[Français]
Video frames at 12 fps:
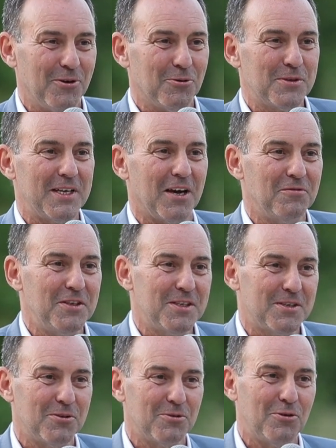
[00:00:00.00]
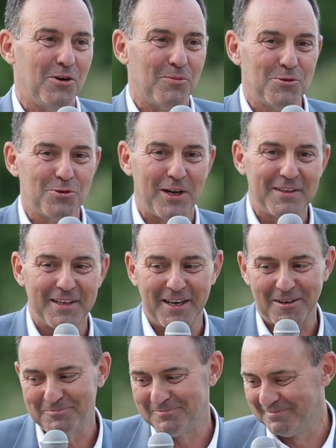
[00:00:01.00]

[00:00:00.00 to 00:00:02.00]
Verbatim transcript: au service de l'homme sur la Terre.